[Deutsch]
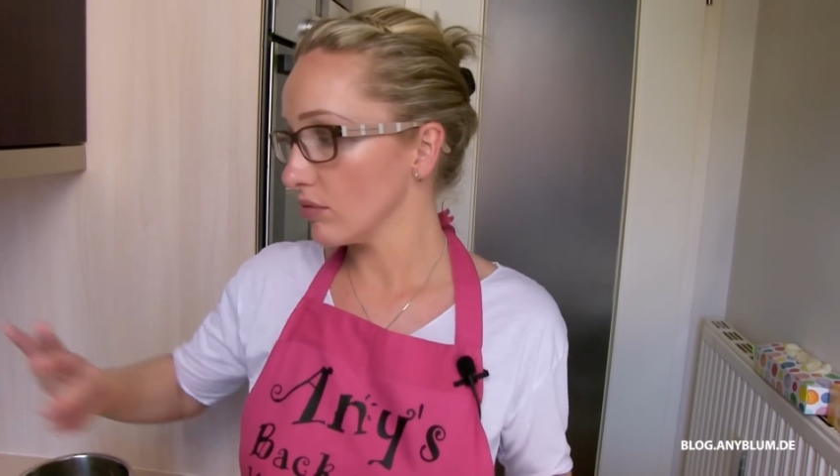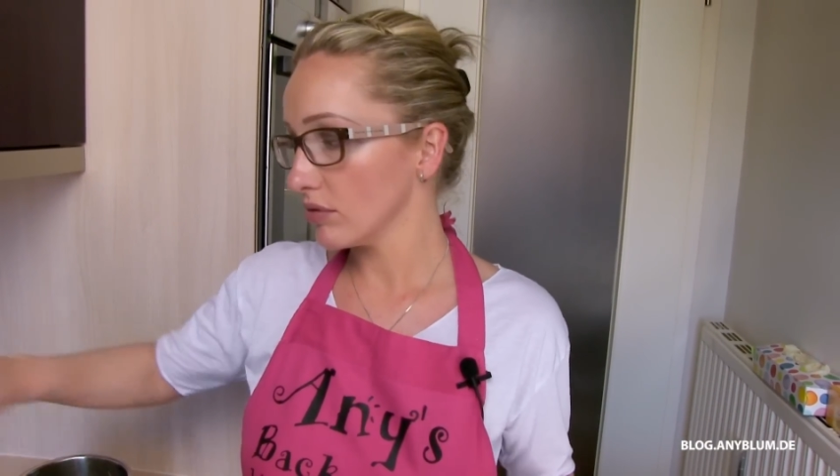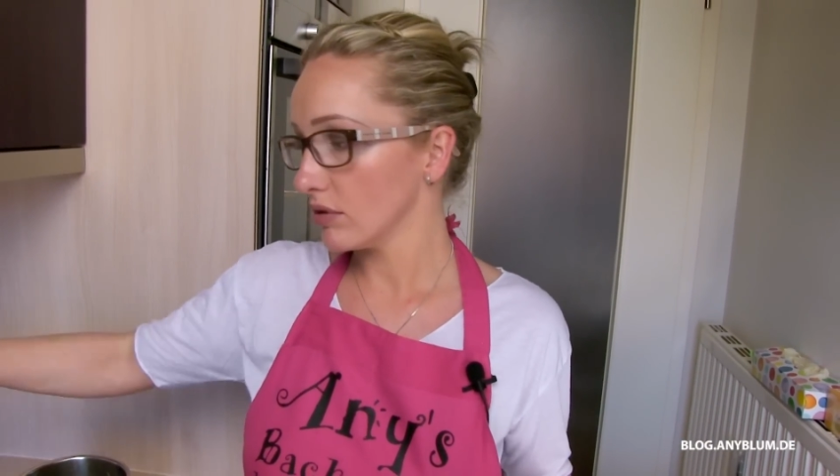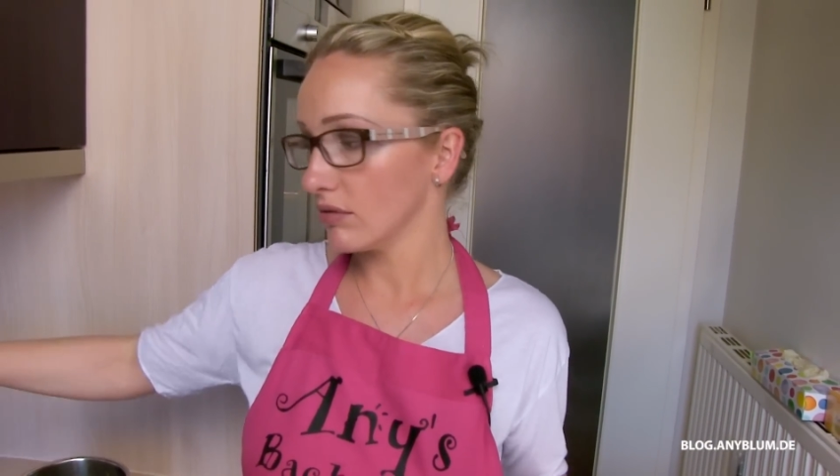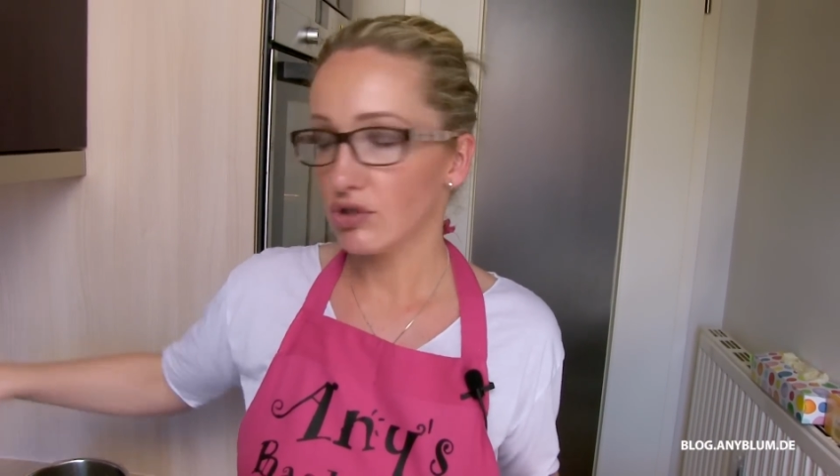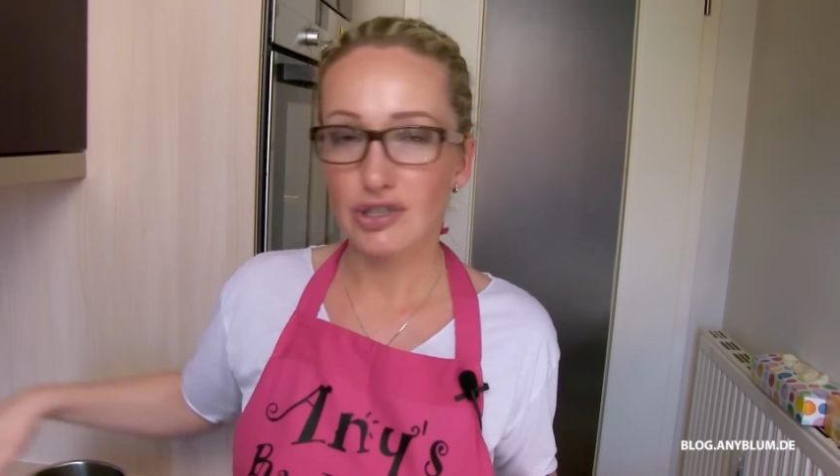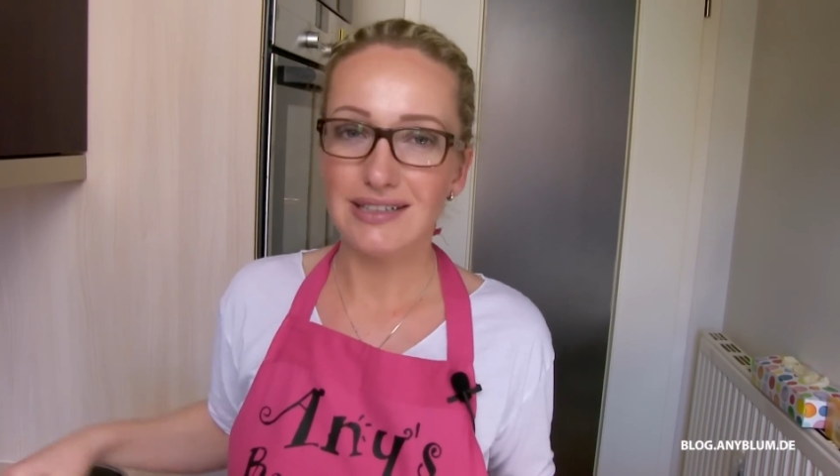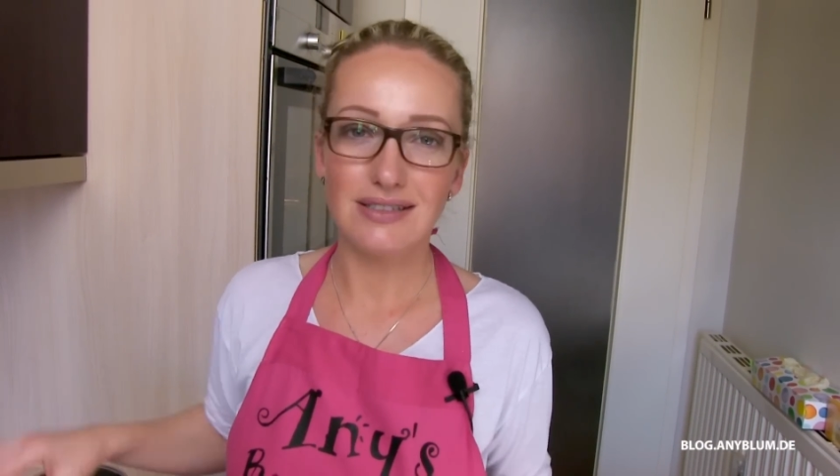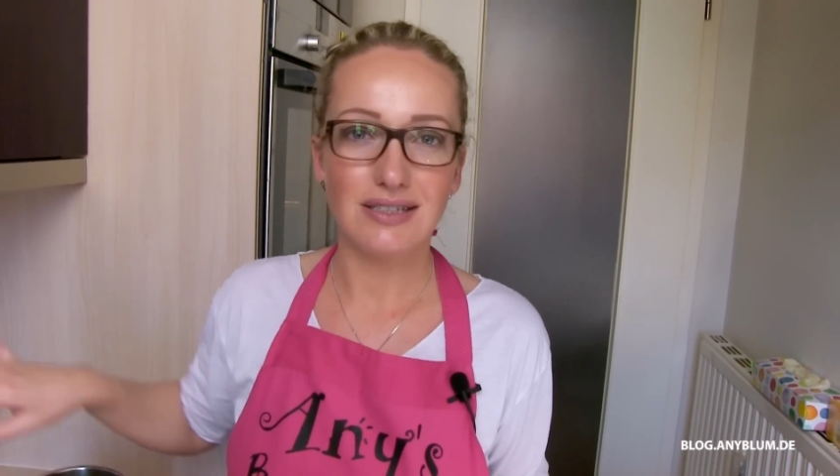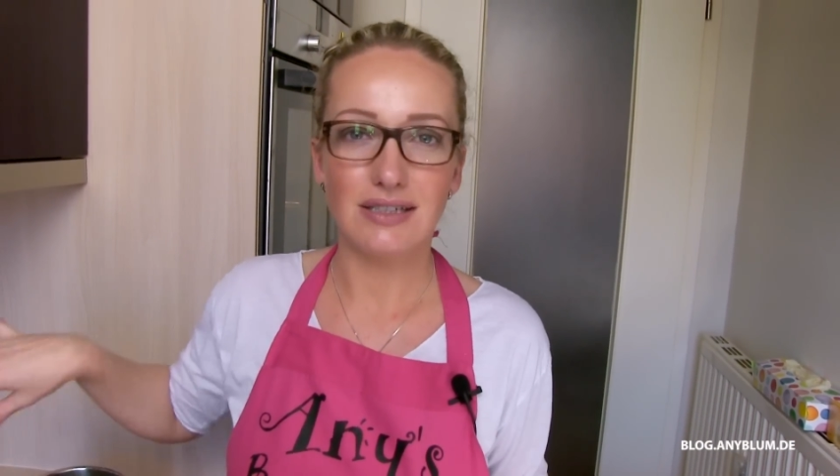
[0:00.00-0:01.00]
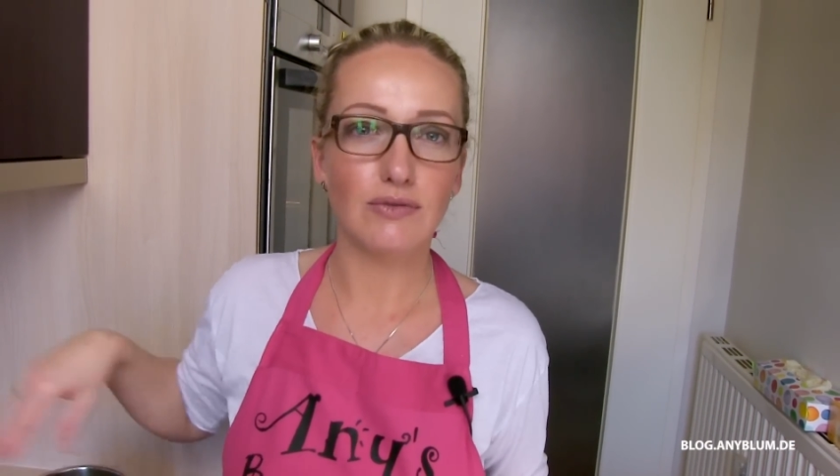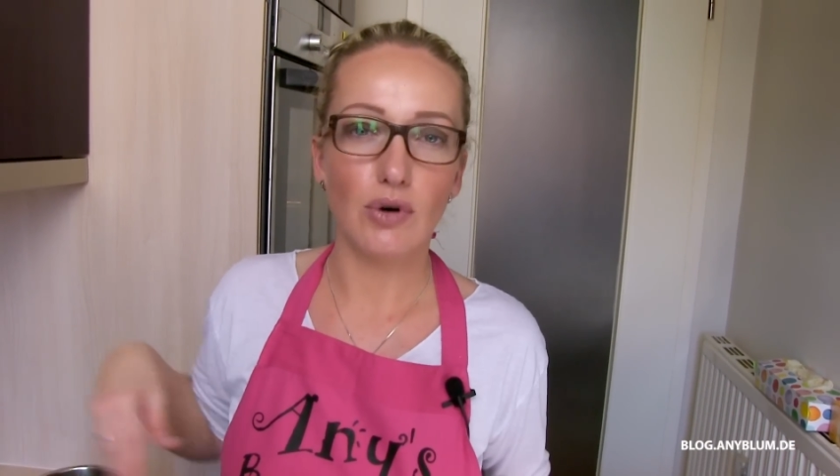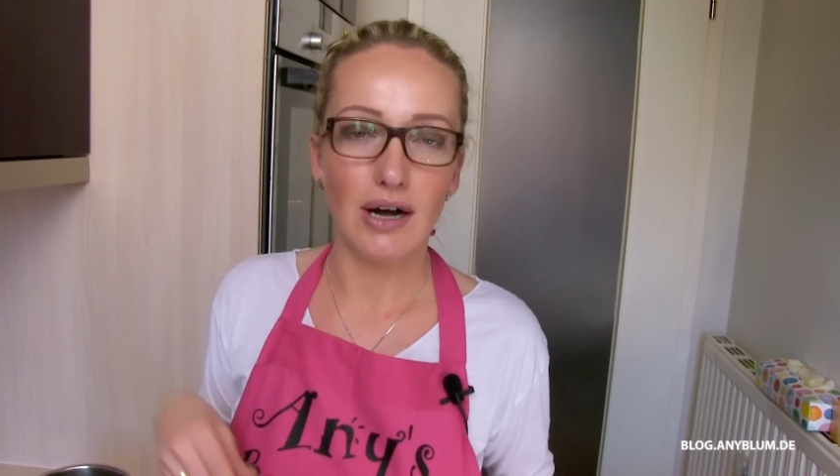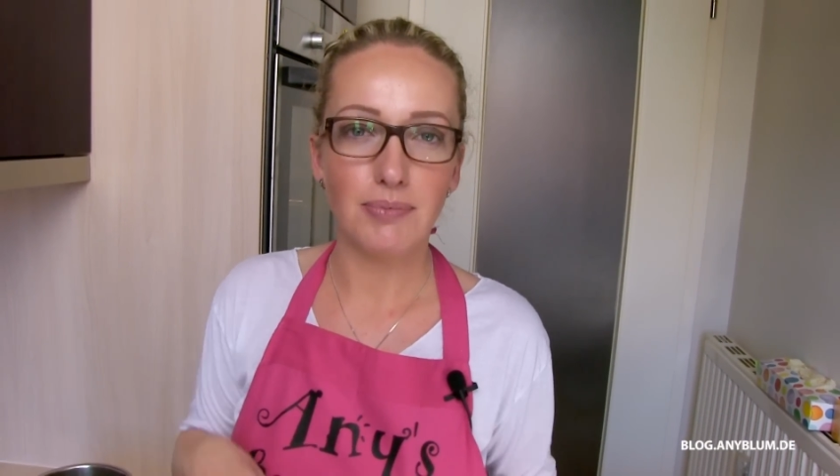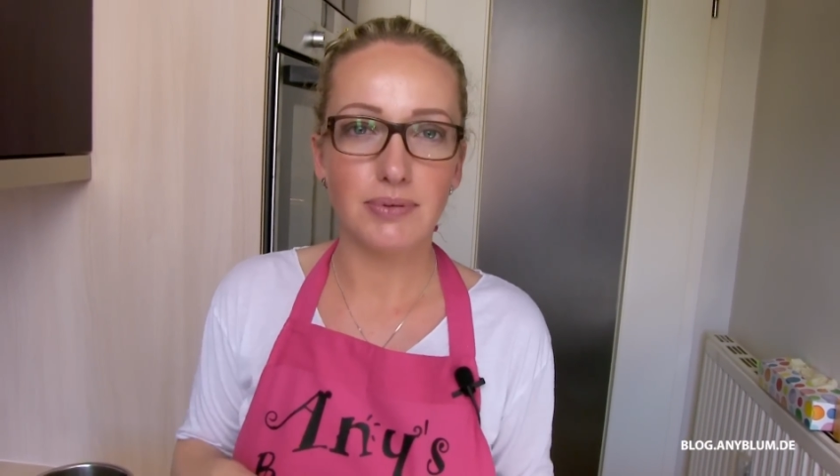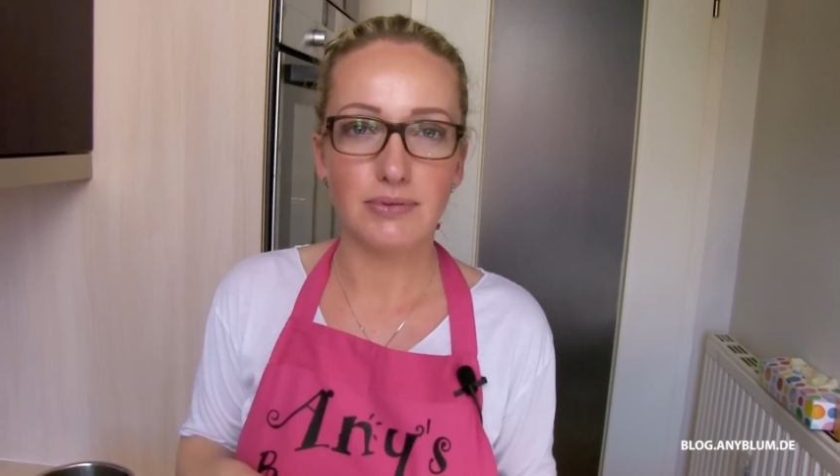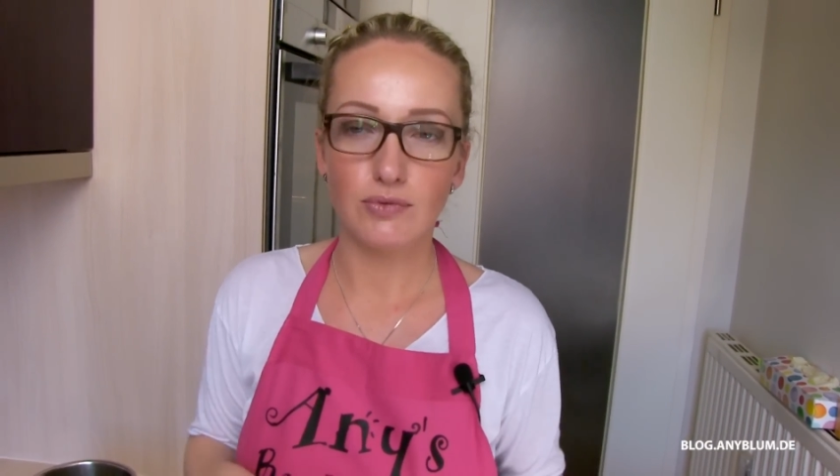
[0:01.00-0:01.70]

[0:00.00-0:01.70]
und stellen es irgendwo ab,